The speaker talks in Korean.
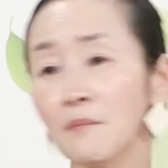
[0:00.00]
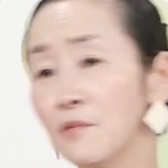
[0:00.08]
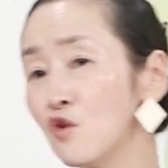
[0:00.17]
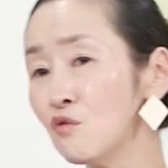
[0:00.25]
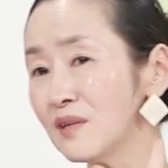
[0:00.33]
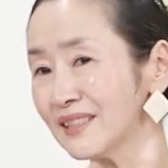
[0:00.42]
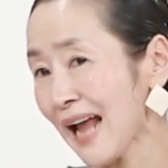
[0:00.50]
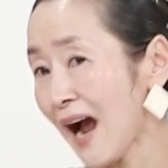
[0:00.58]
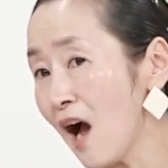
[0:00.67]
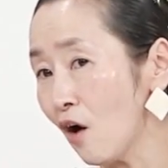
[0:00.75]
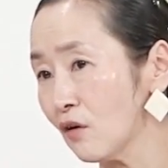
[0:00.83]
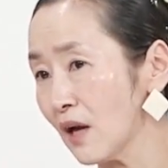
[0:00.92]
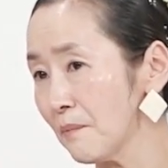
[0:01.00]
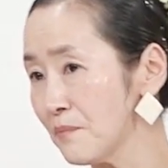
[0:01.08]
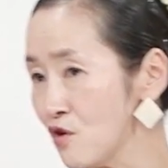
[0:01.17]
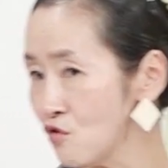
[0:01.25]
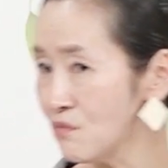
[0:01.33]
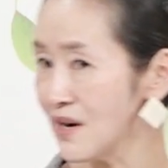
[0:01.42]
미움을 당하거나
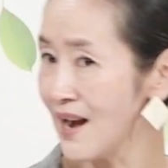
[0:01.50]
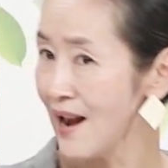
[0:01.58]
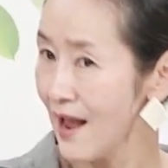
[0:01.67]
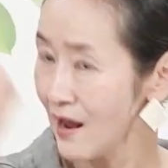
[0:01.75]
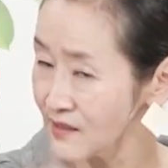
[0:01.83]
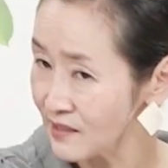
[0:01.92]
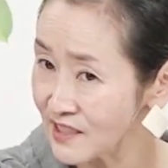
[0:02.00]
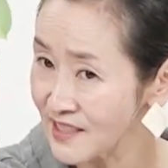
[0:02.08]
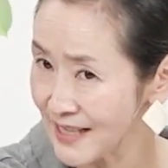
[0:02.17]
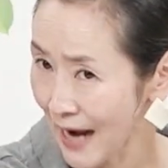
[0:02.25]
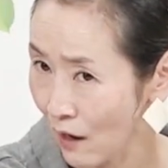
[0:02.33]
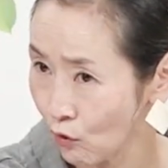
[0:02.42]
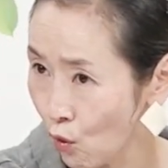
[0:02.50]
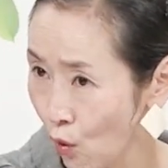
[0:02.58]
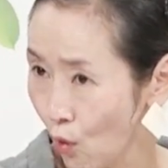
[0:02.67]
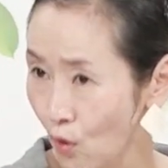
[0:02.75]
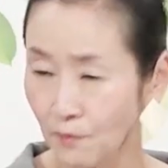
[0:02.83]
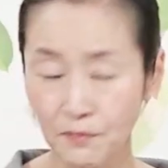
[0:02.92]
미움을 쓰지
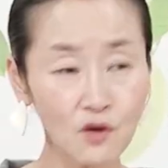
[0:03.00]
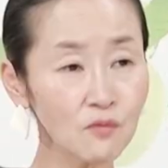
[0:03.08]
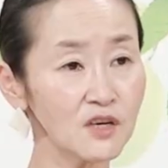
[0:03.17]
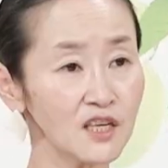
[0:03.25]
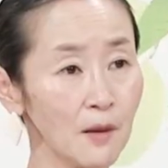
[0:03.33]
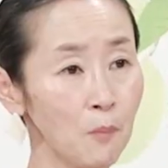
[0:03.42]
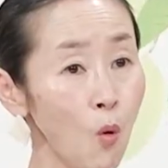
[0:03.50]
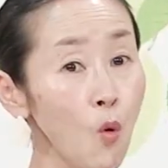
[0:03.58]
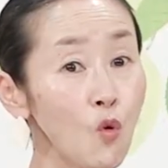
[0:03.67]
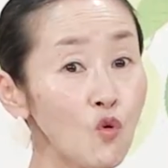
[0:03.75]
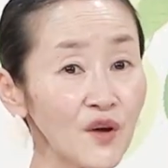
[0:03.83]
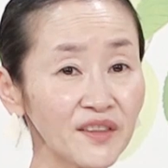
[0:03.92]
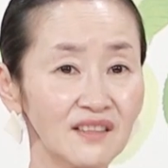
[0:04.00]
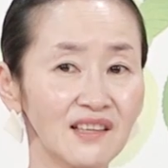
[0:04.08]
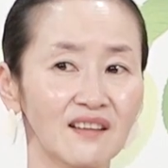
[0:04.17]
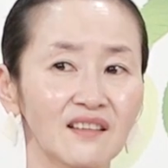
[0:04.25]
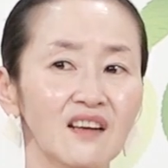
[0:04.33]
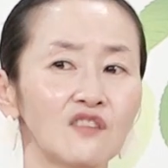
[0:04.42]
않고 미움을 이렇게 보고 있는
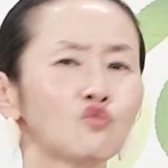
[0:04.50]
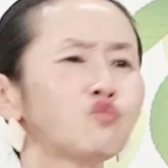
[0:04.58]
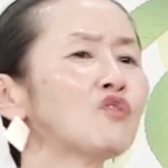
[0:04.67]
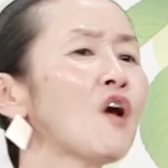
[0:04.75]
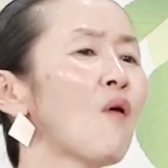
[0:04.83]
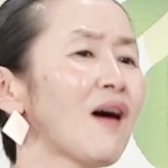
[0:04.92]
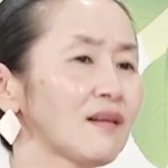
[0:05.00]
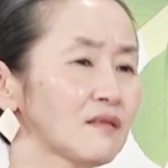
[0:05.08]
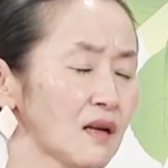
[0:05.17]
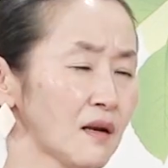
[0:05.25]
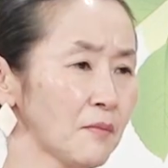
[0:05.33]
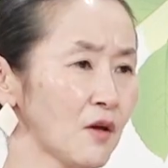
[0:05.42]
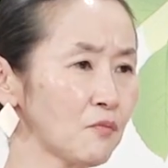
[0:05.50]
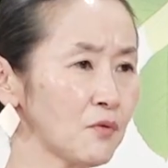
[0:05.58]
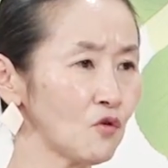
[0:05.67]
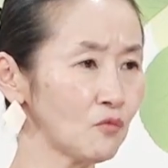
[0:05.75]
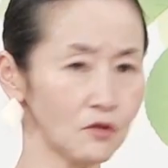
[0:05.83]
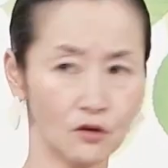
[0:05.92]
상태는 두려워하는 사람이에요.
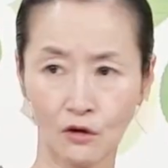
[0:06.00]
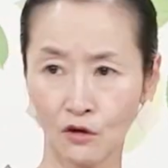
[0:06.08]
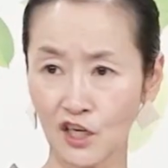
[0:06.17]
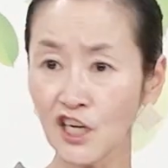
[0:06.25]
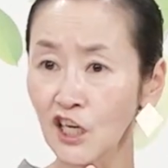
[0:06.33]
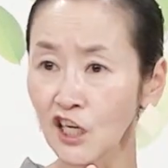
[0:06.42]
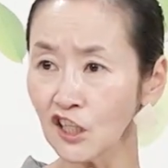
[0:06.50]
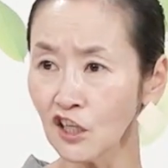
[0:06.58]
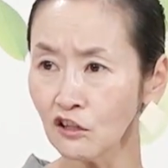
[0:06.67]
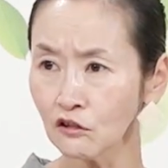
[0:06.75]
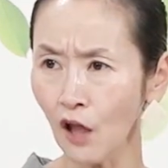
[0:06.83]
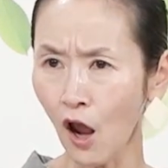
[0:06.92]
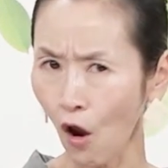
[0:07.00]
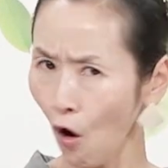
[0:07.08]
미움을. 있긴 있는데